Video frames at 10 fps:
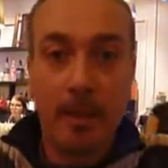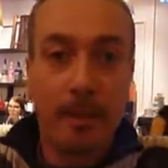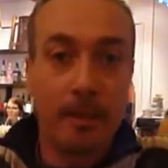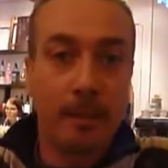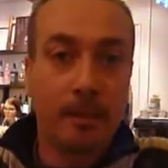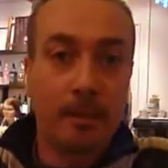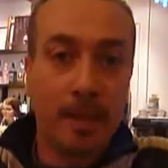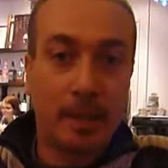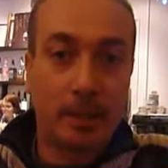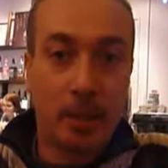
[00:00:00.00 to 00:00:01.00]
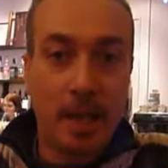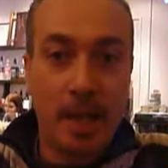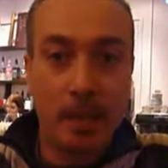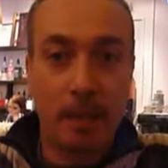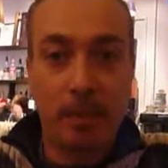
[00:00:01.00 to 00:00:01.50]
э,
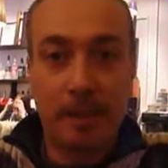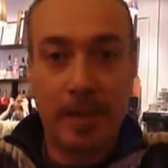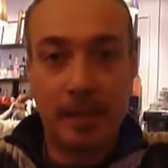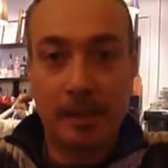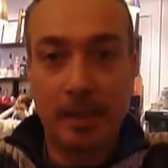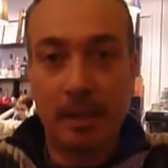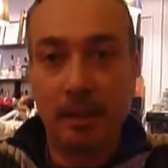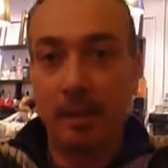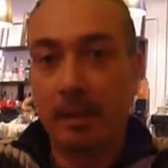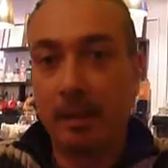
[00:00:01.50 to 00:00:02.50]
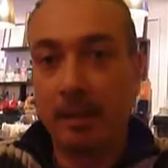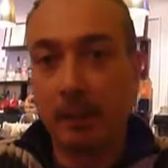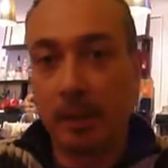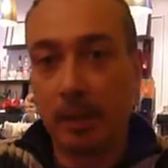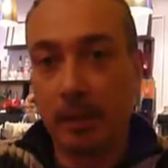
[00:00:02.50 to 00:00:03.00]
настоящий праздник из
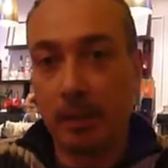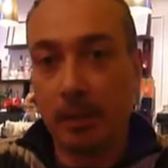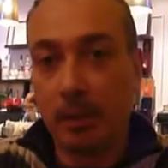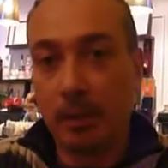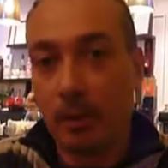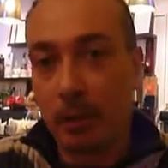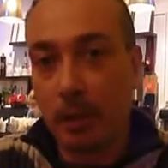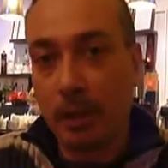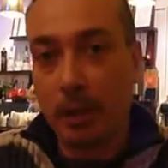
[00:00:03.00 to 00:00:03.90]
вот этого года,